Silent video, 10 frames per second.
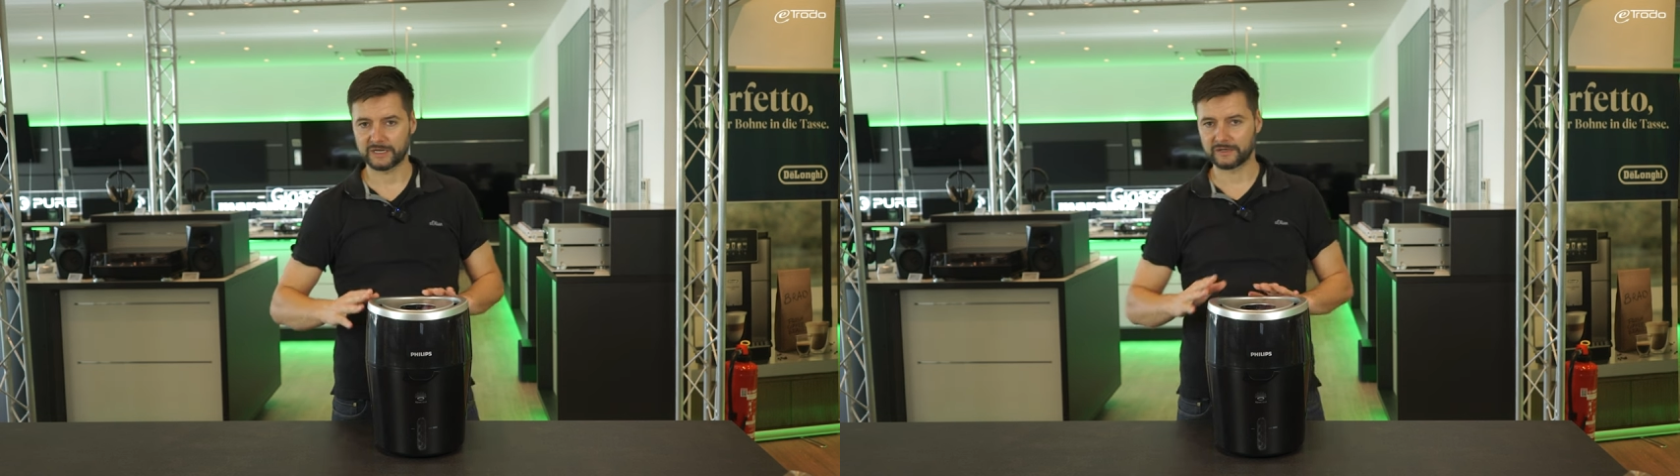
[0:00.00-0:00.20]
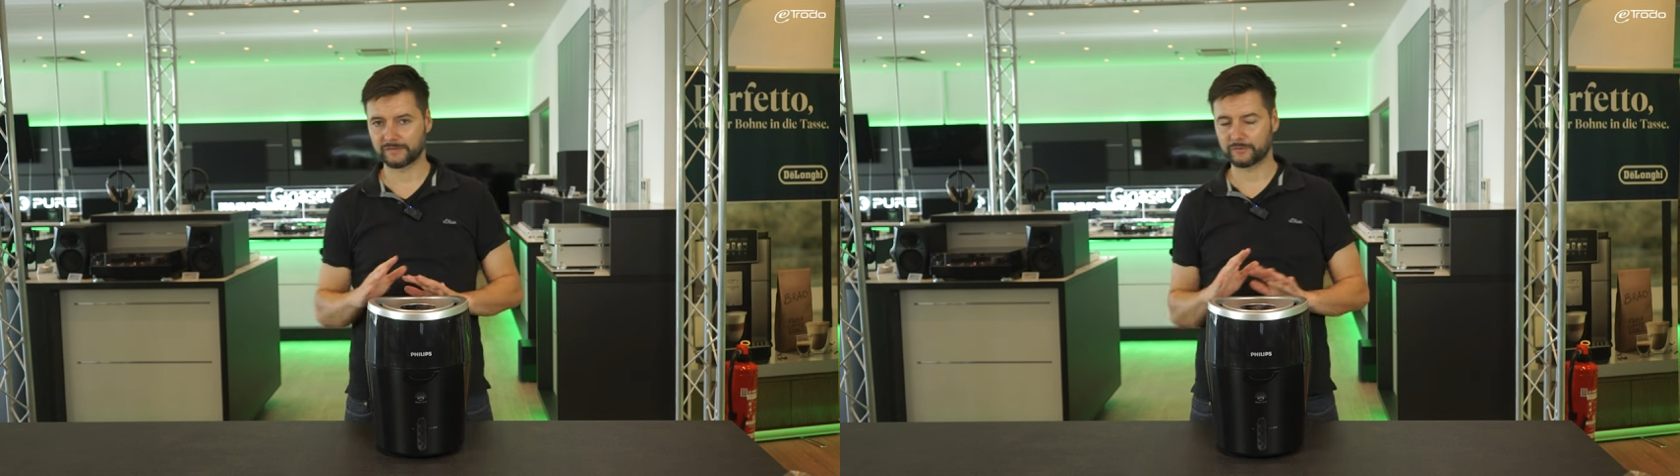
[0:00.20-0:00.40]

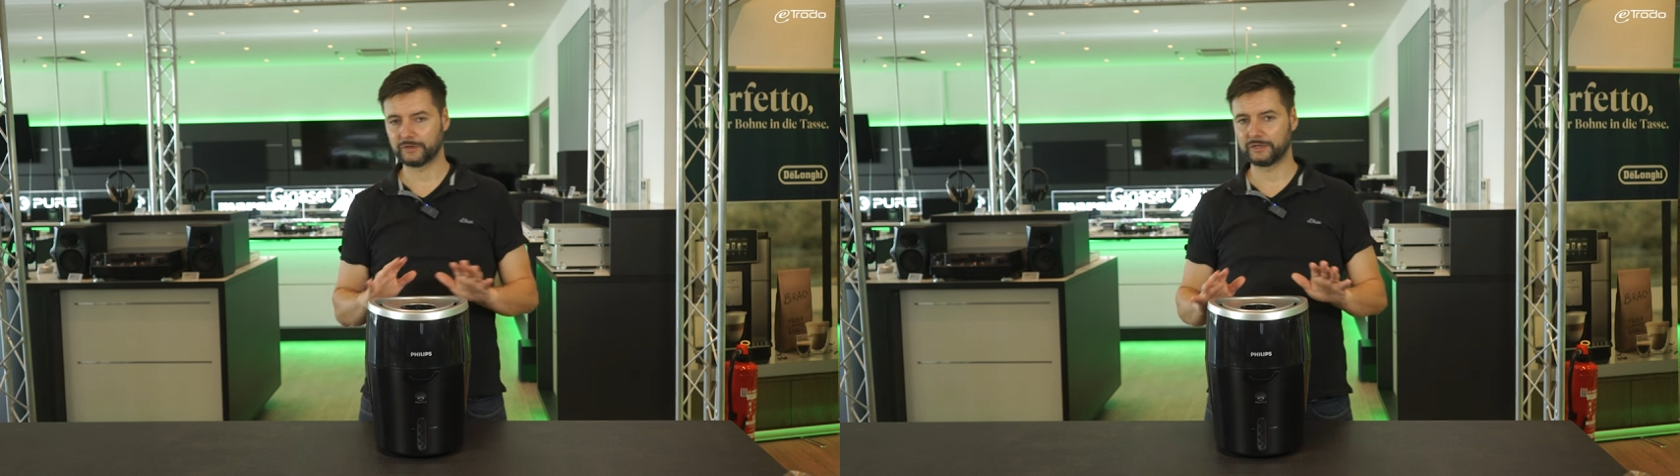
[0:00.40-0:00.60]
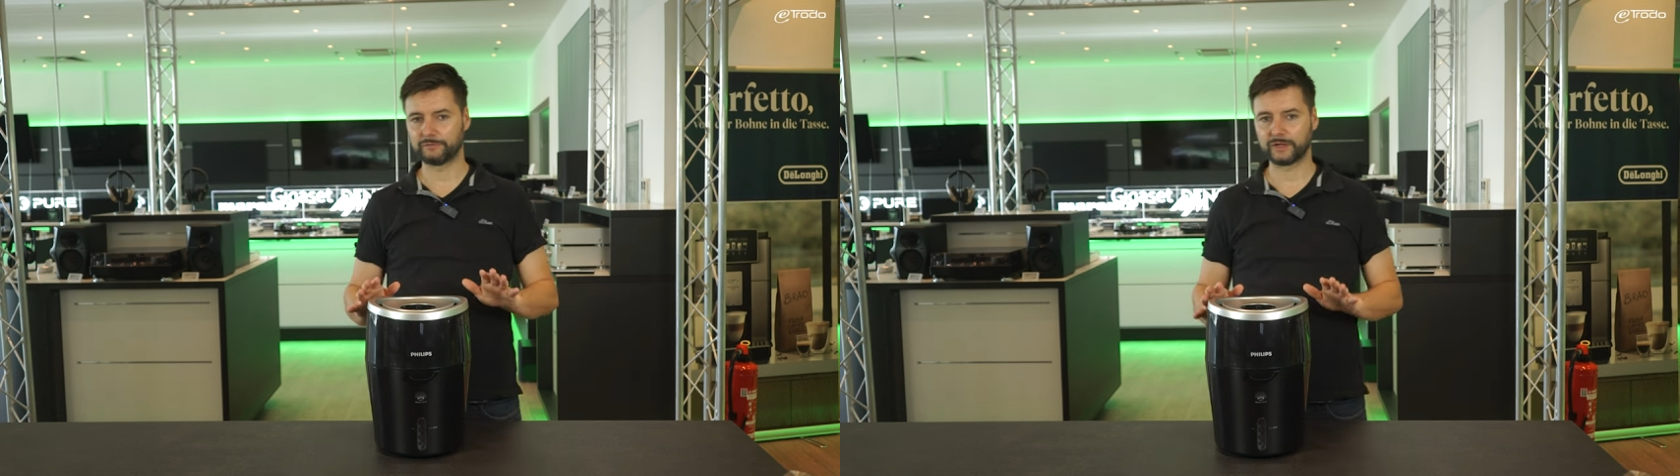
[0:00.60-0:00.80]
Dann ist es
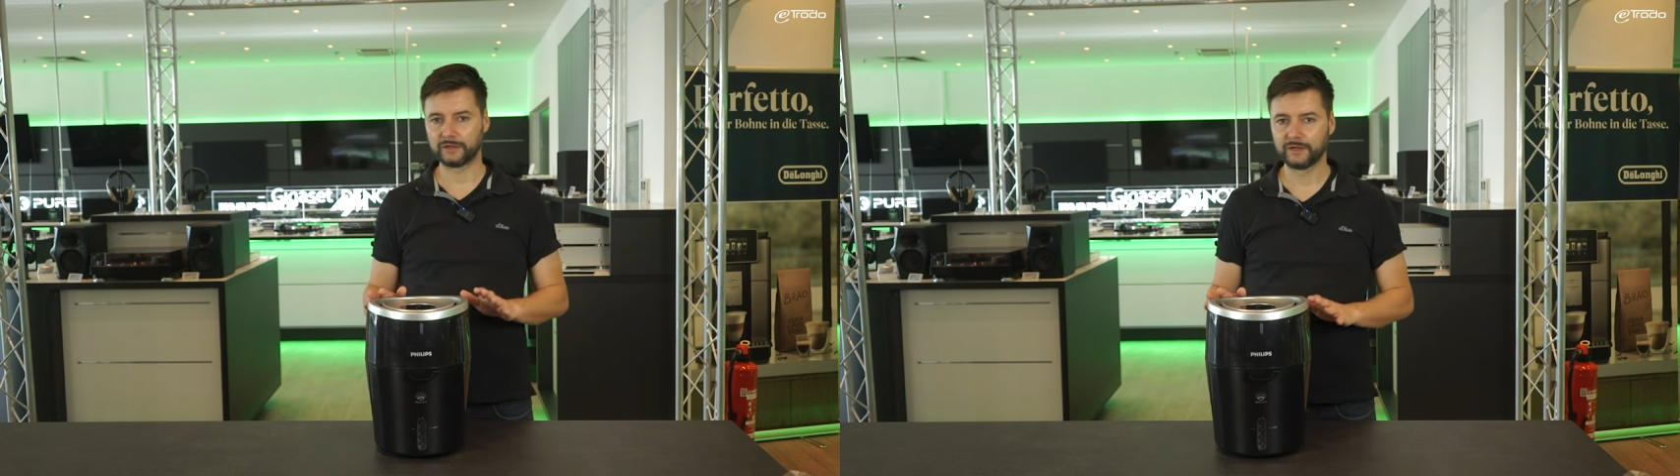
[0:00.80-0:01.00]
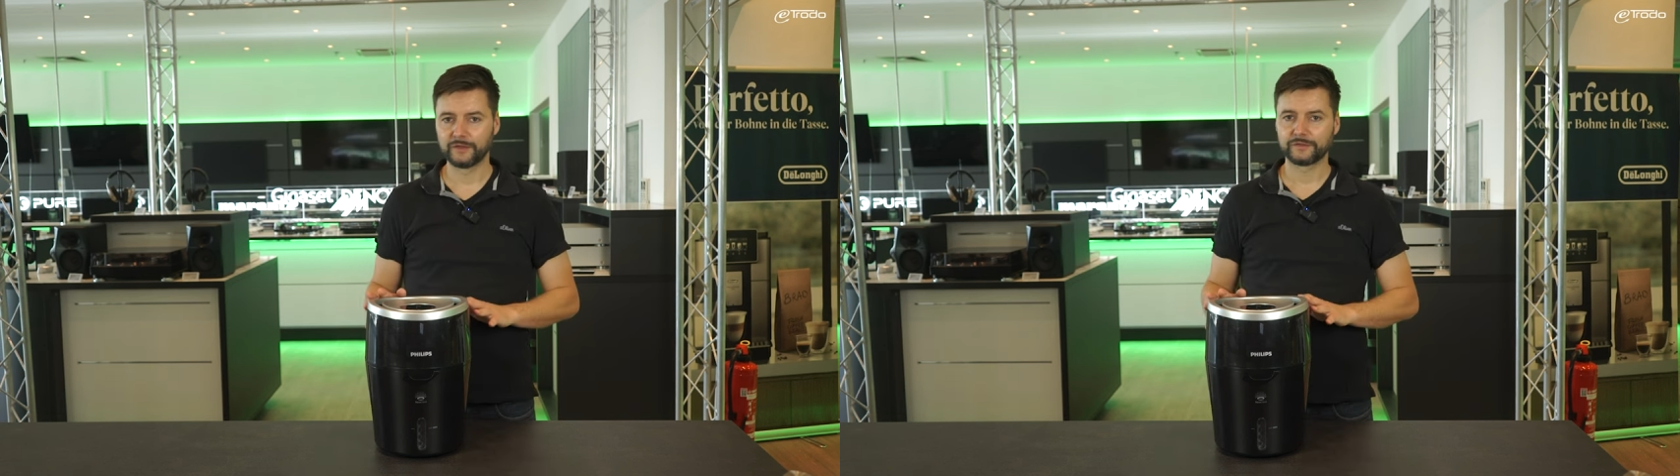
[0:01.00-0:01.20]
auf jeden
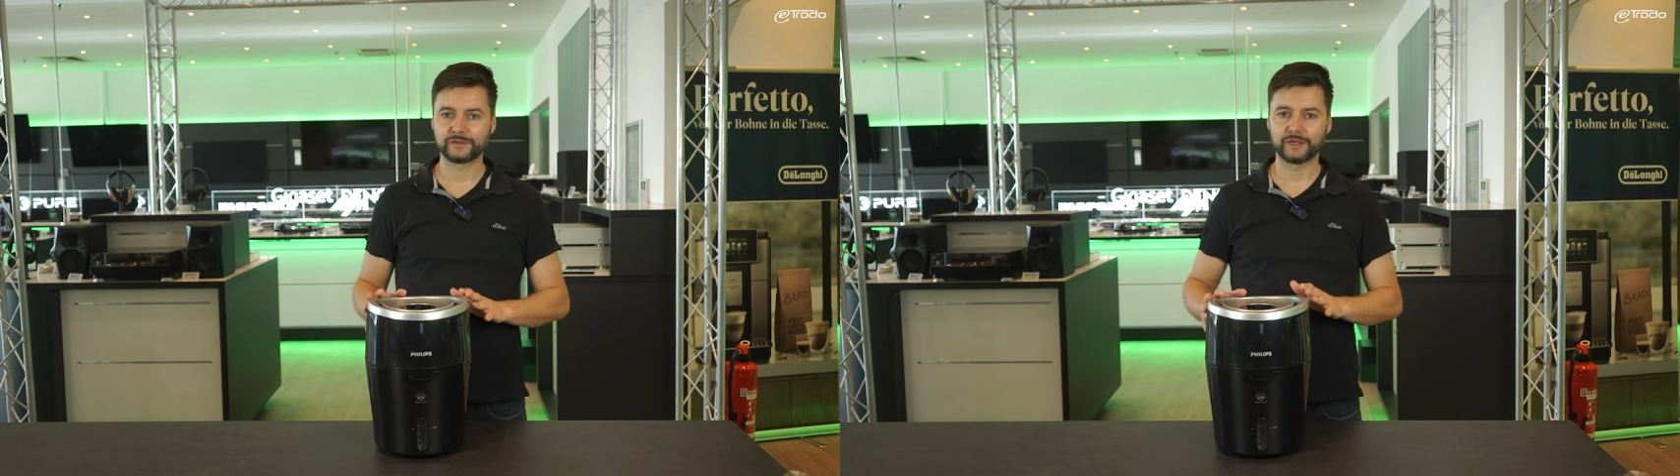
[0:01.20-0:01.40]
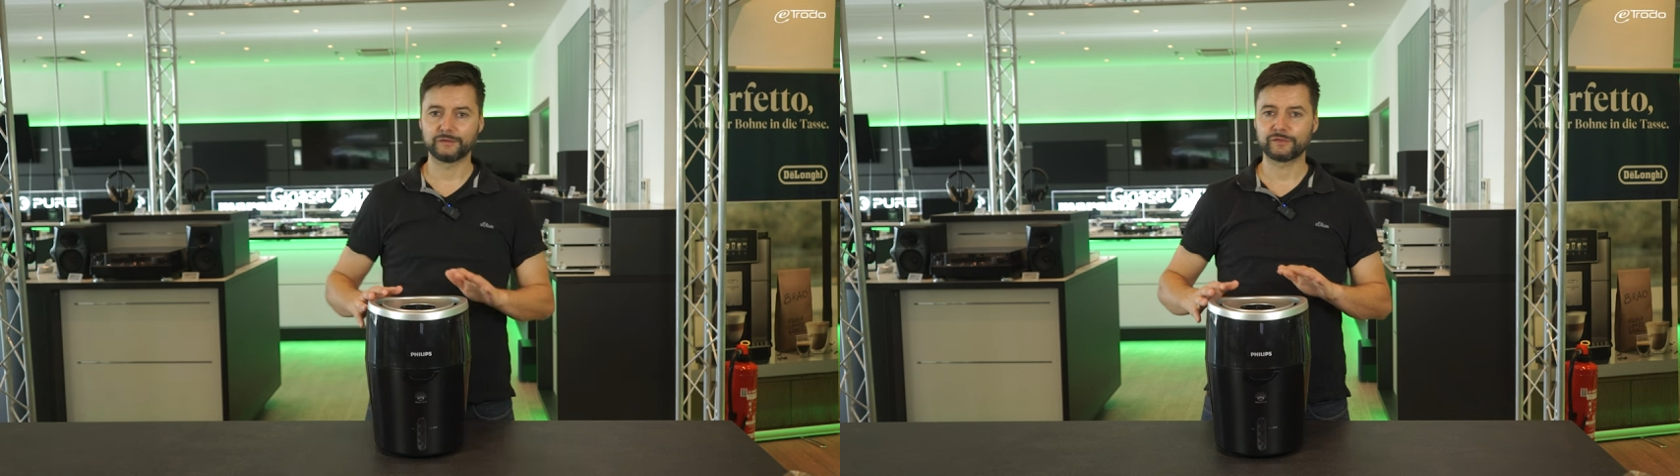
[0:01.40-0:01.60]
Fall
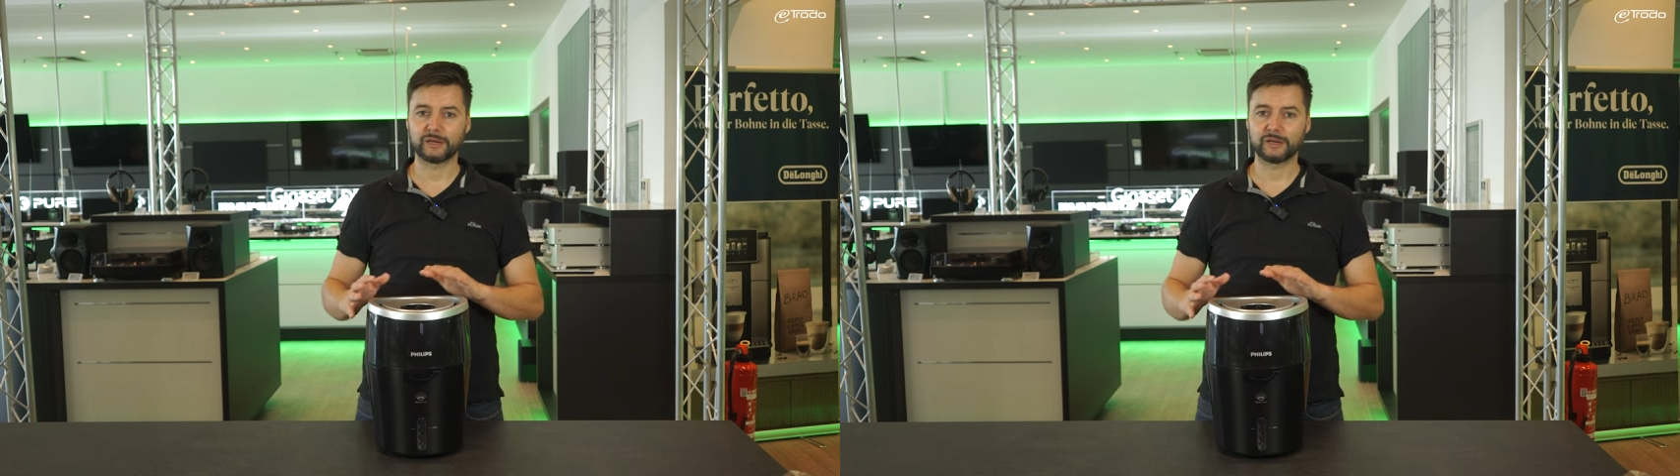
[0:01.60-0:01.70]
safe,